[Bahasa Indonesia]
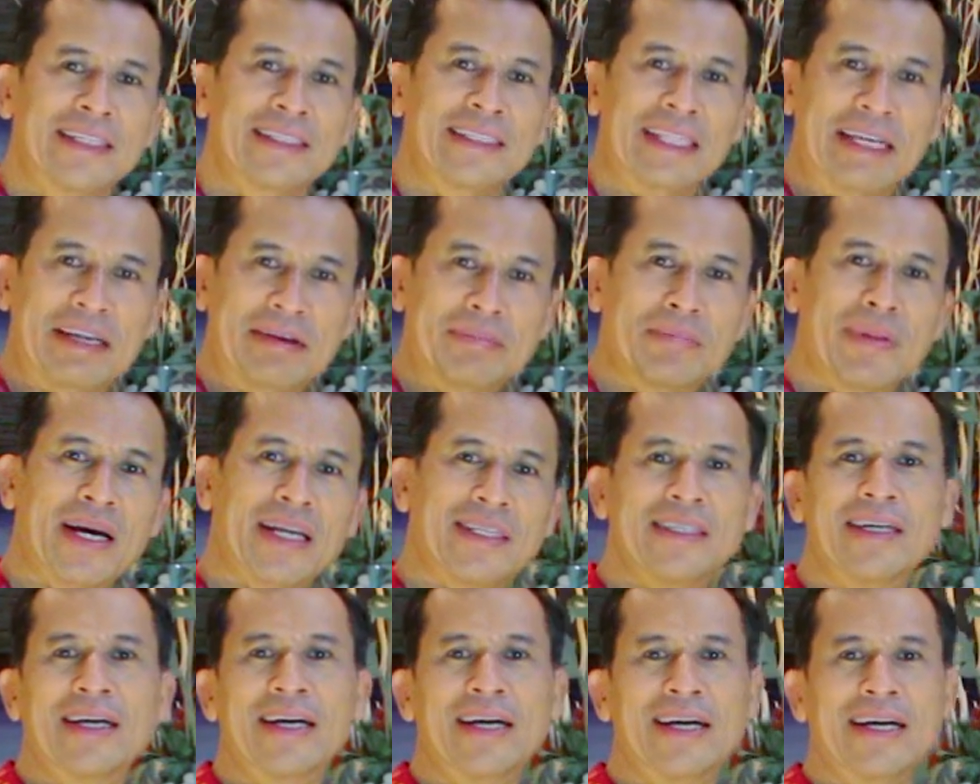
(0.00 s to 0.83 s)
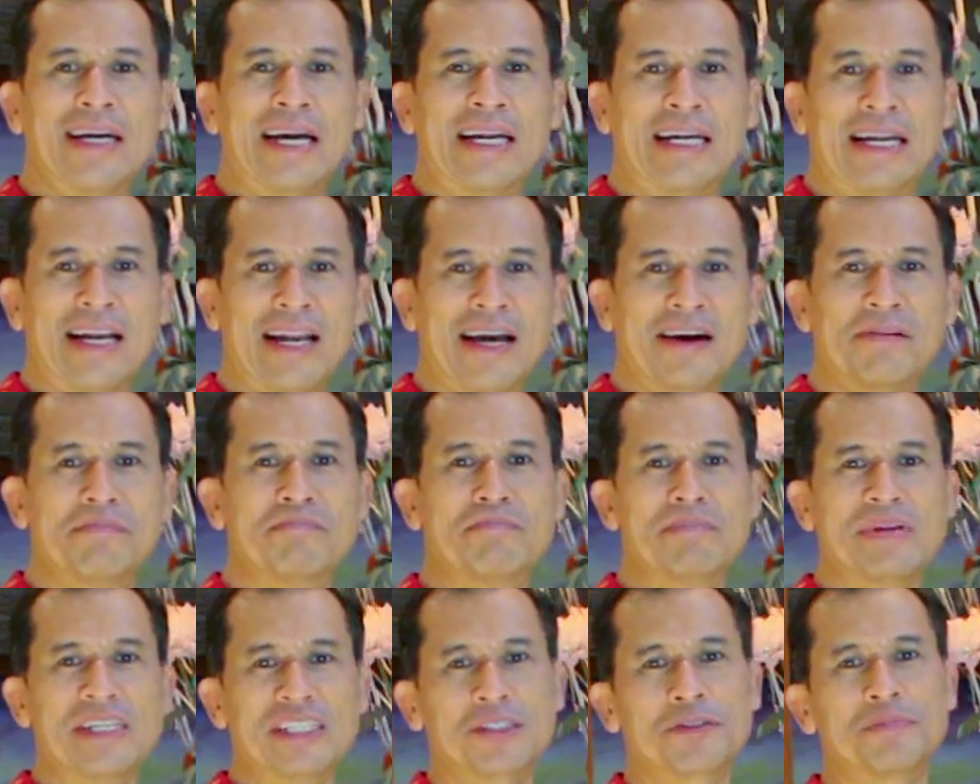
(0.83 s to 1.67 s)
temanya adalah
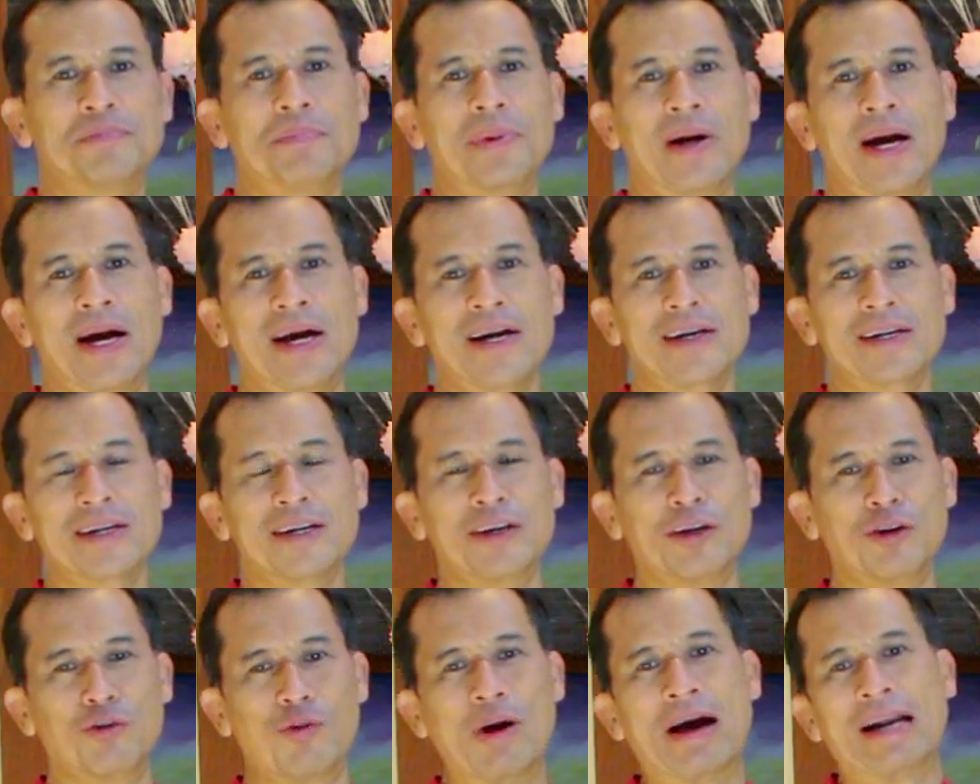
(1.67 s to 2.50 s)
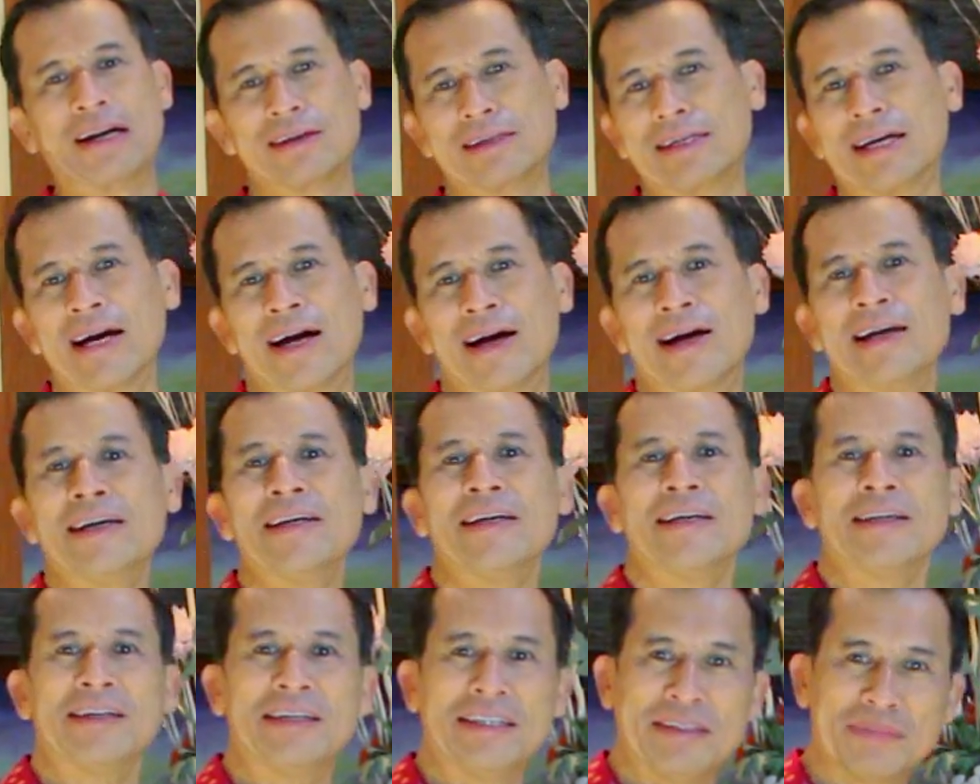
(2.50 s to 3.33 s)
misbah keluarga
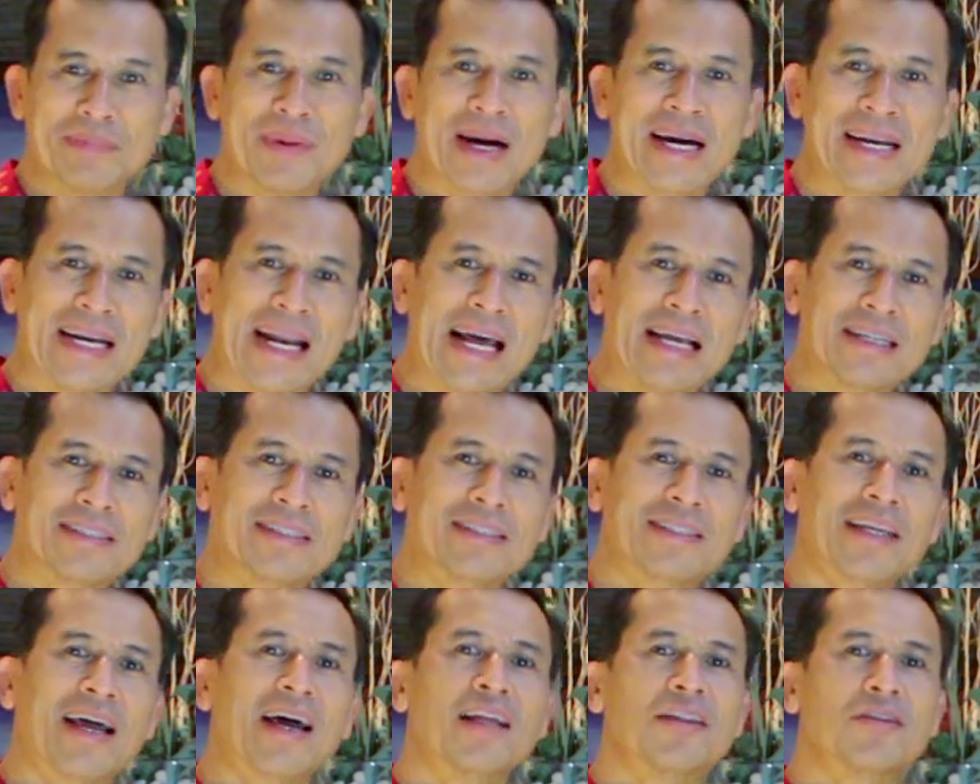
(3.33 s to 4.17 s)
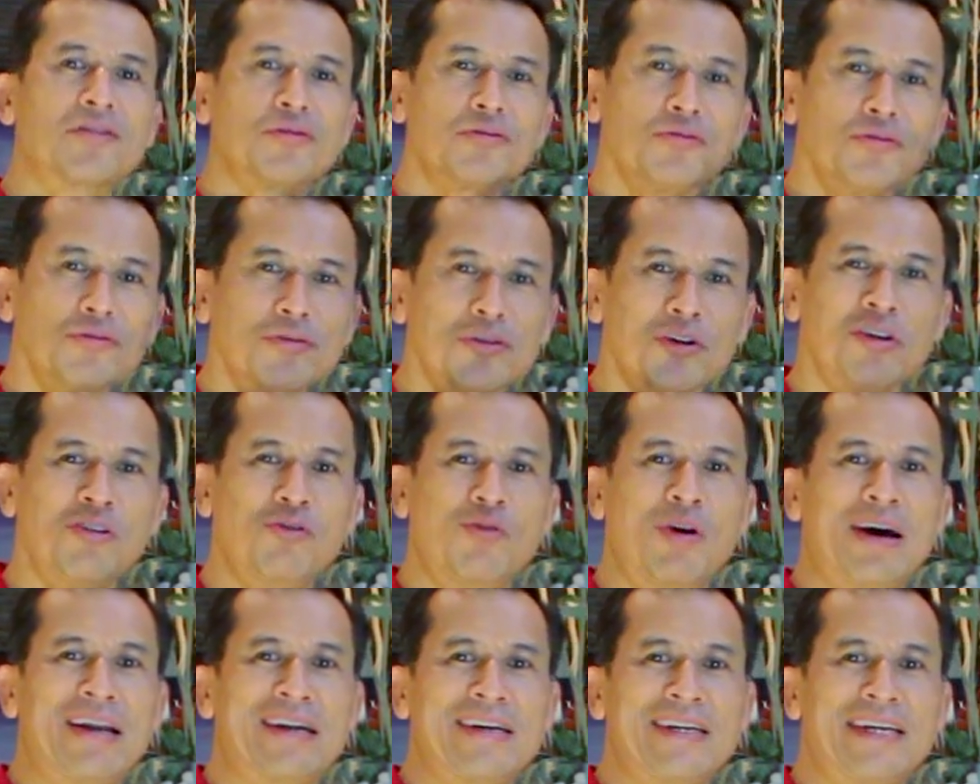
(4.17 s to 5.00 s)
di mana satu
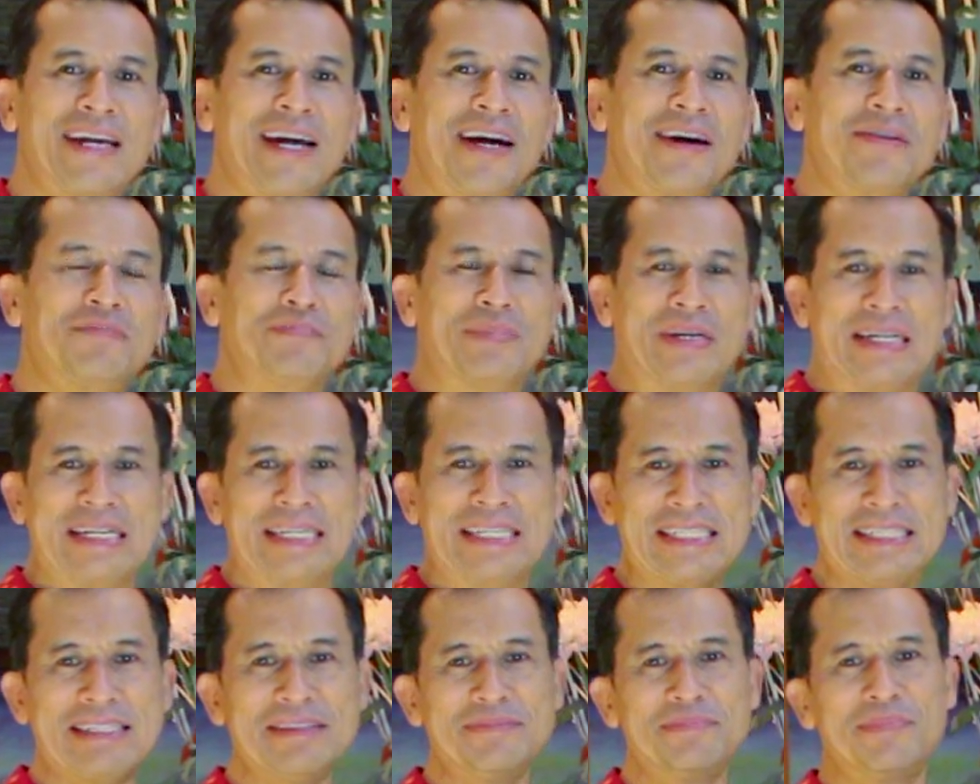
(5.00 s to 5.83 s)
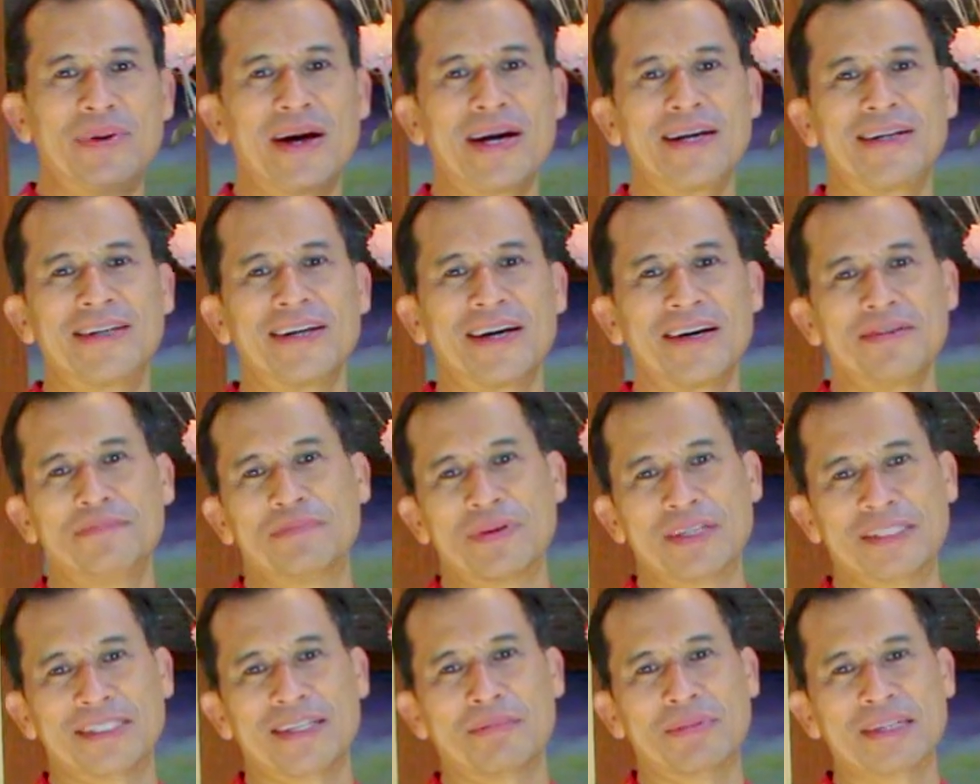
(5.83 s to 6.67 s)
keluarga beribadah
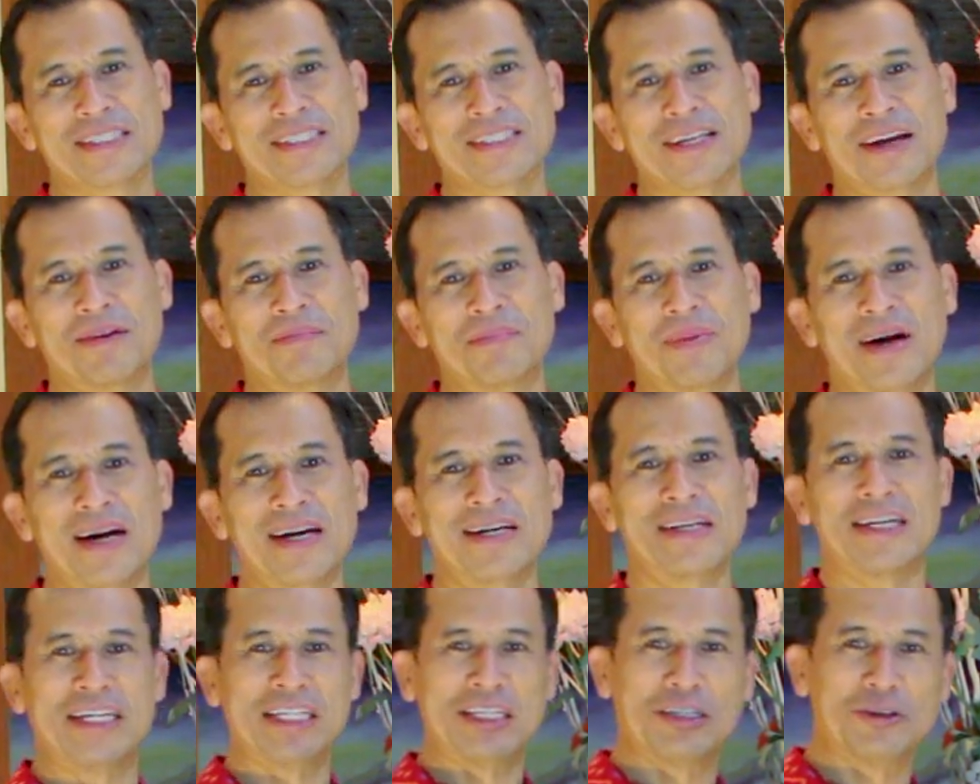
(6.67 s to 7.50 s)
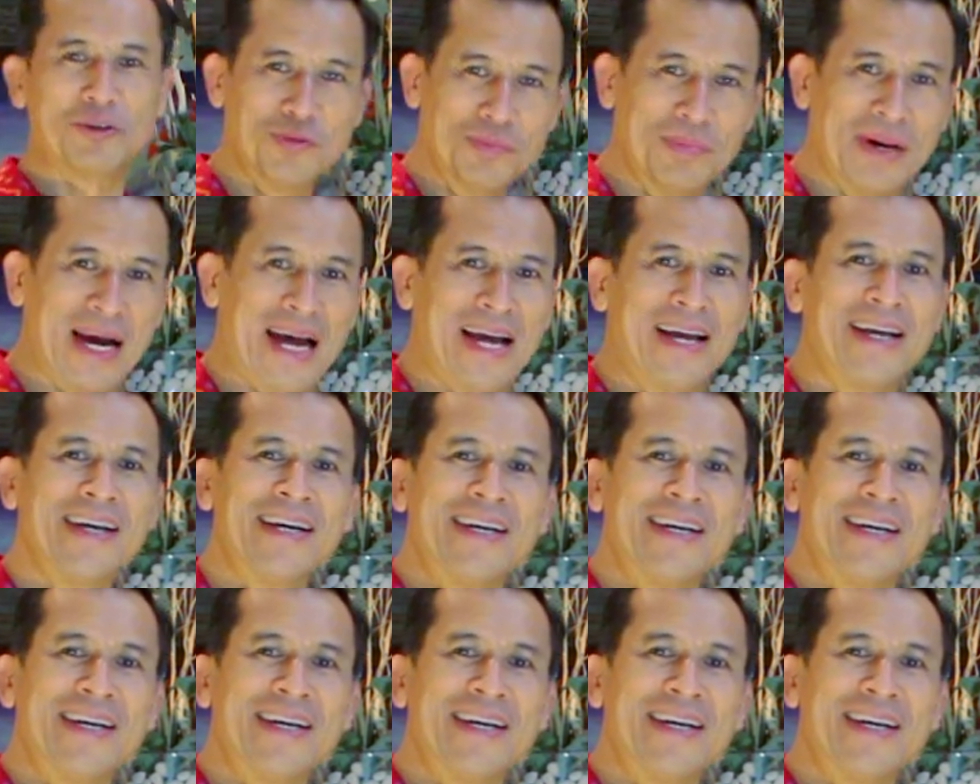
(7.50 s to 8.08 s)
bersama-sama di rumah.